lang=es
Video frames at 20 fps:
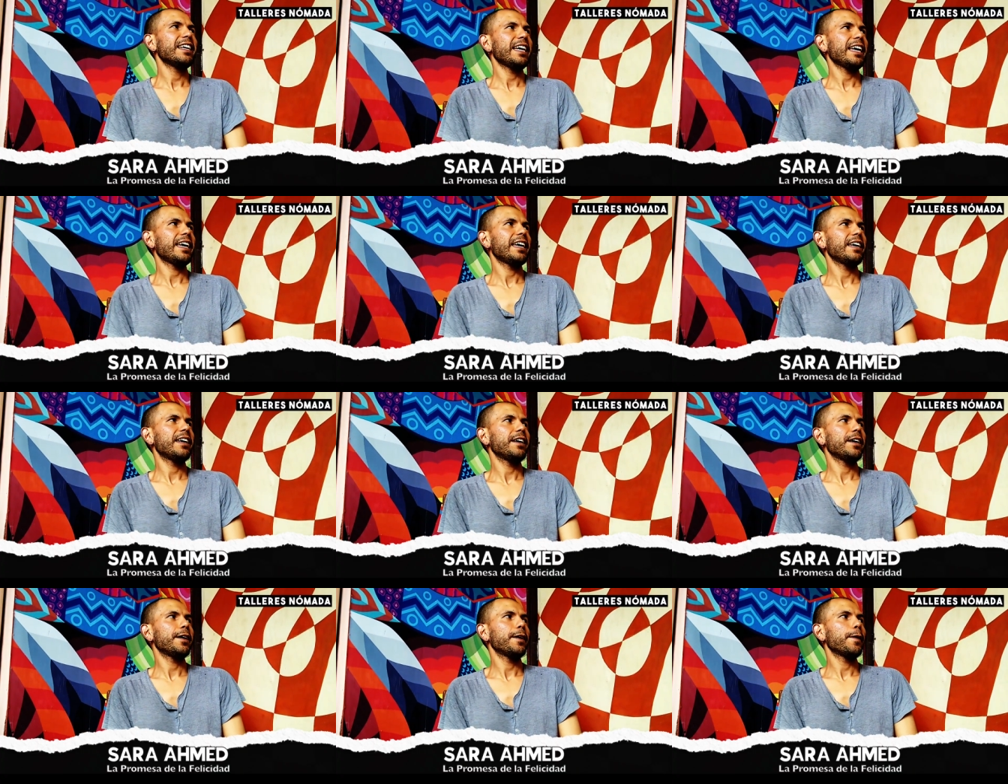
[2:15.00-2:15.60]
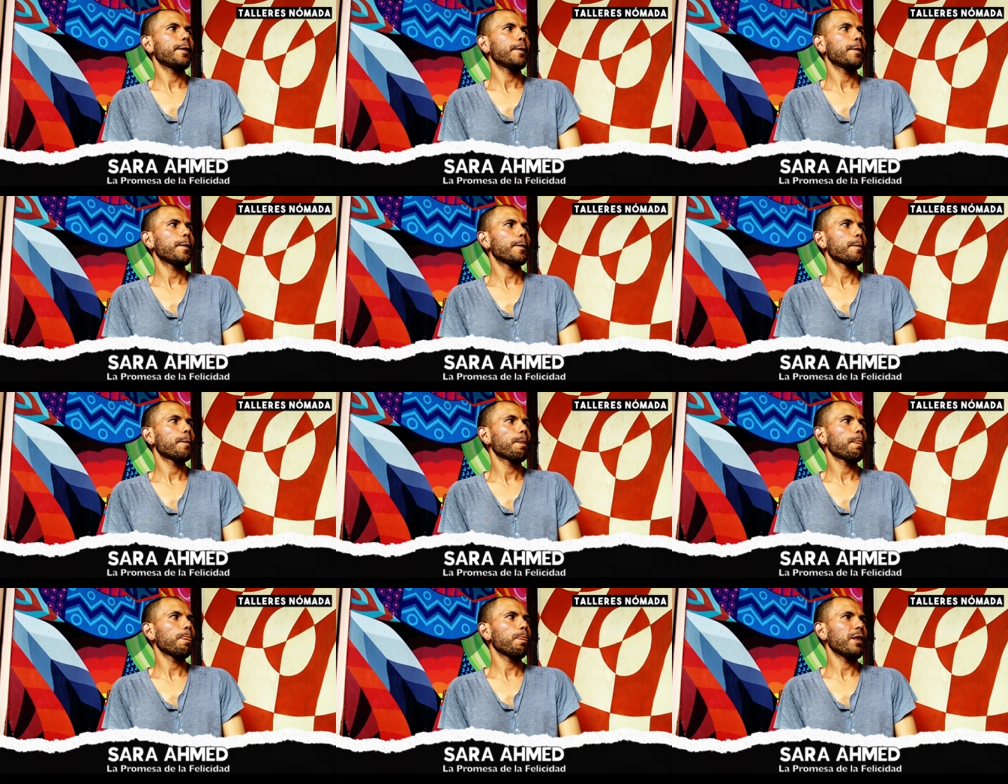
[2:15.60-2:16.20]

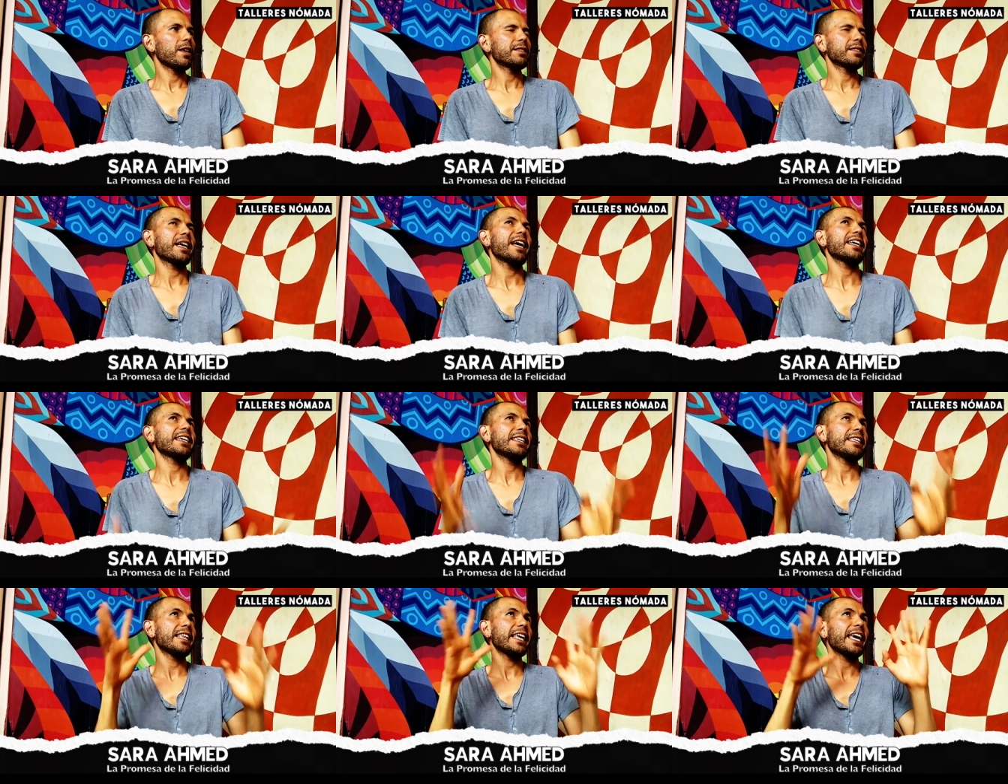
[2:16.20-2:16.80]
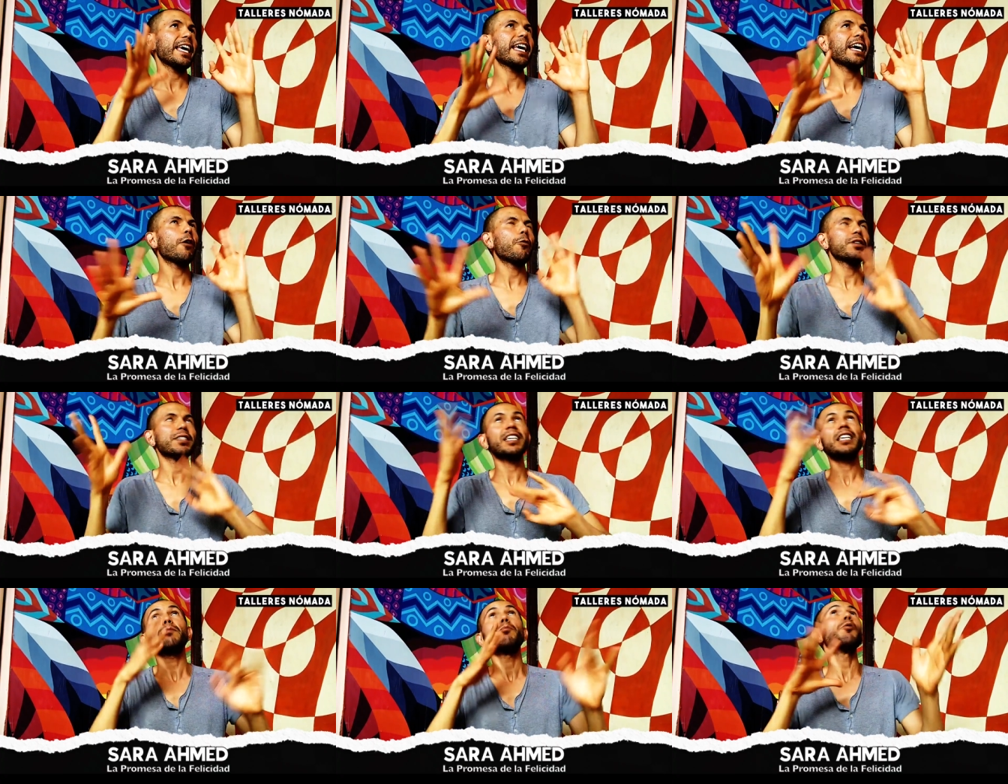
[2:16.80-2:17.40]
eh, esa idea o
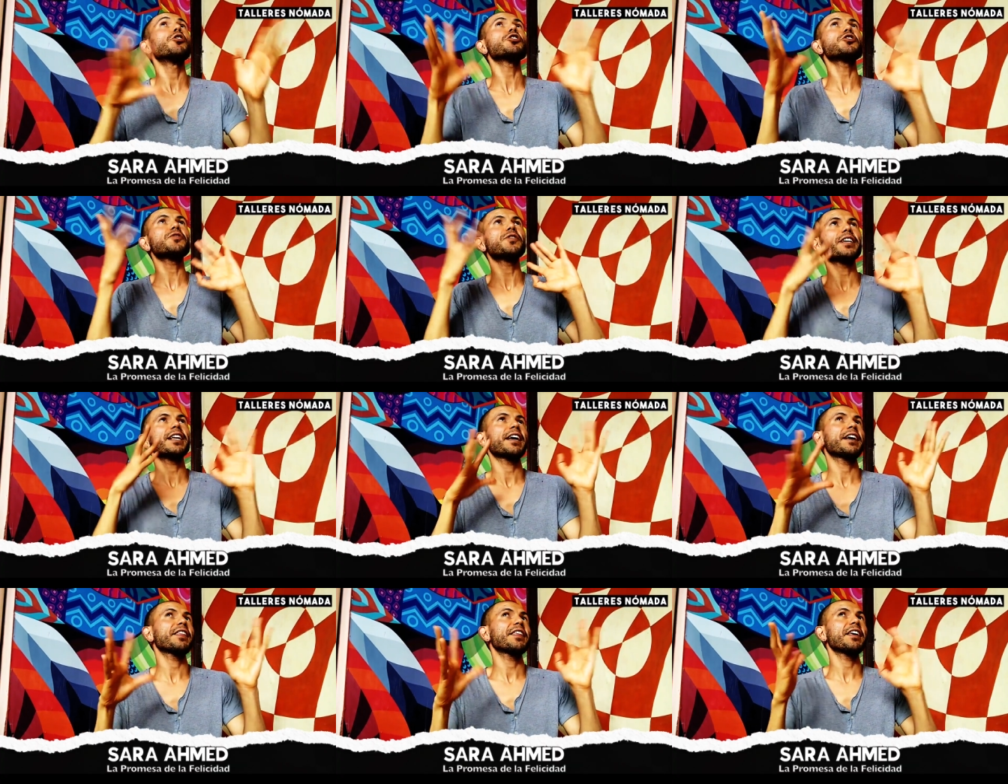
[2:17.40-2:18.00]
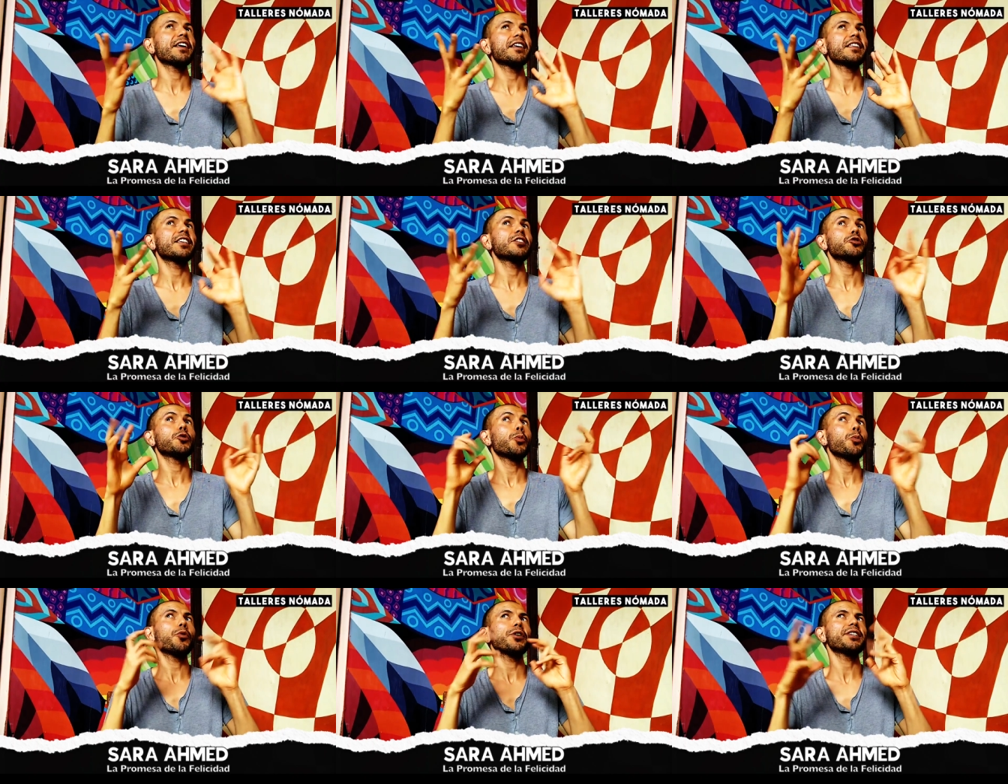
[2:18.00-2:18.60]
esa atmósfera de,
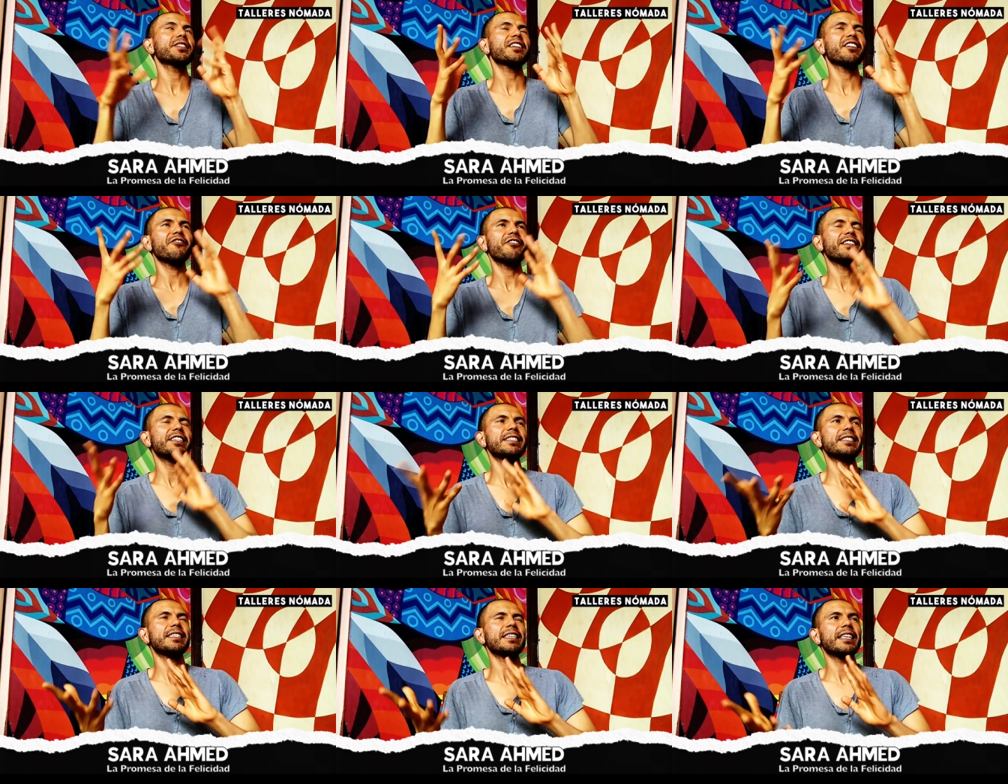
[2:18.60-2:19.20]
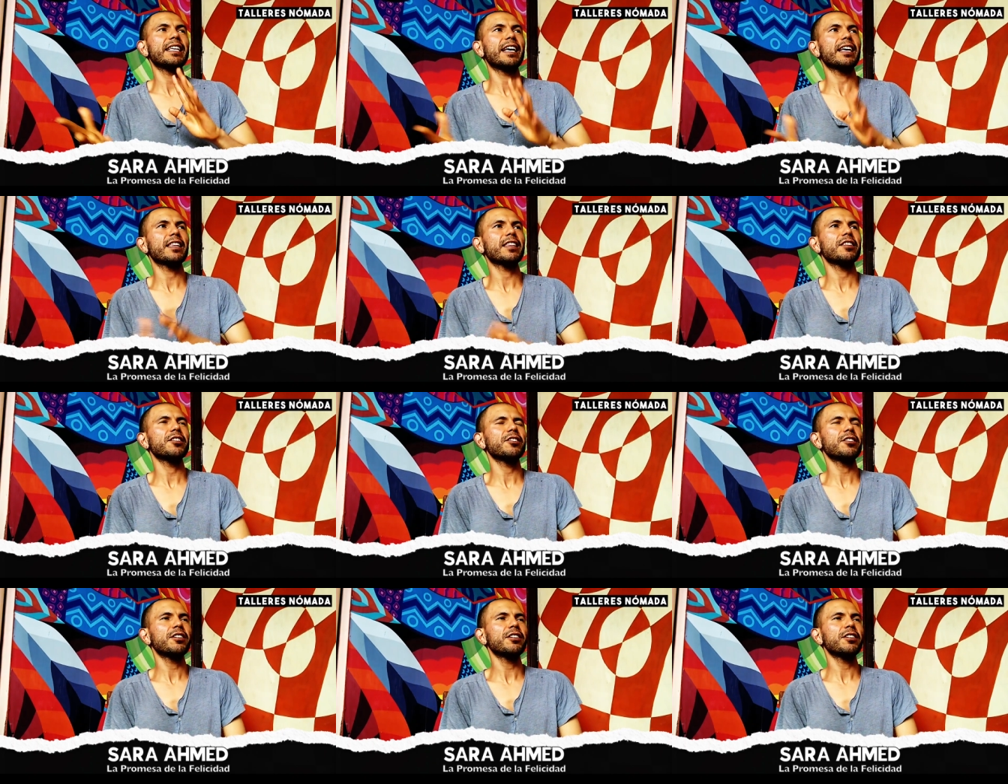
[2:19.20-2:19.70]
supuesta felicidad.